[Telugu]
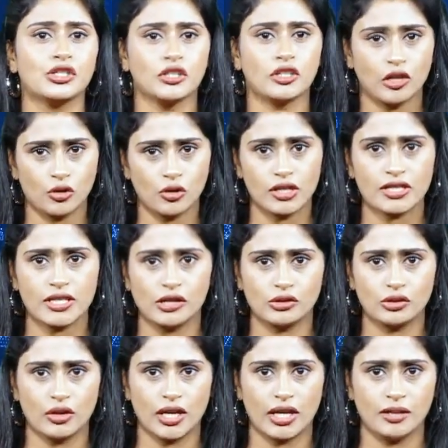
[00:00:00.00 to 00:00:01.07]
చర్యలు
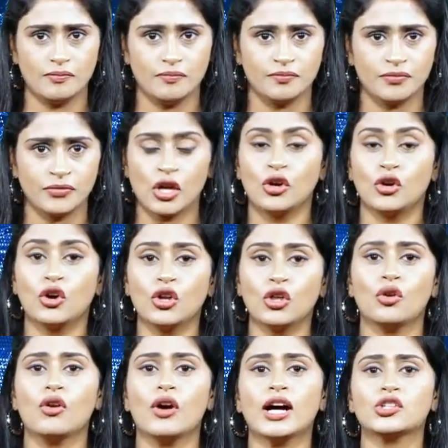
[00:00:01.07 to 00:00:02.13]
కొనసాగుతున్నాయి
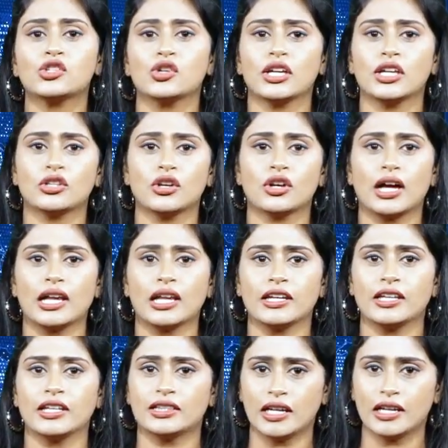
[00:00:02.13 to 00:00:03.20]
కొడుకు ఆచూకీ
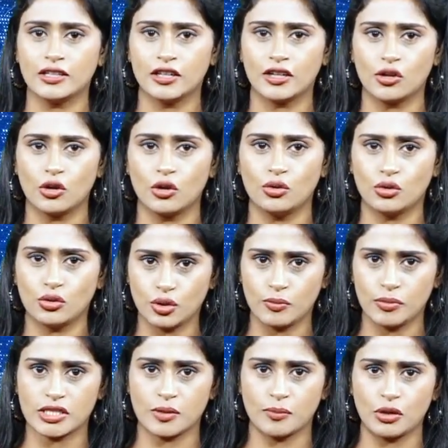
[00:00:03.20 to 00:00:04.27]
దొరకాలని తల్లిదండ్రులు
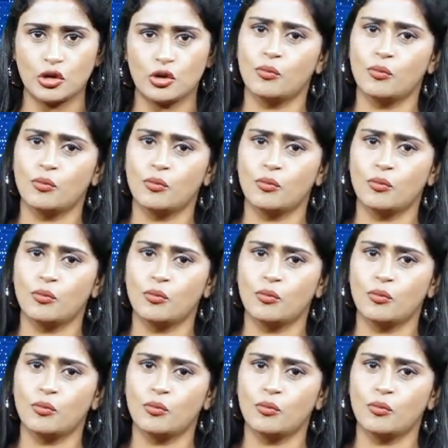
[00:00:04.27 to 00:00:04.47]
కుటుంబ సభ్యులు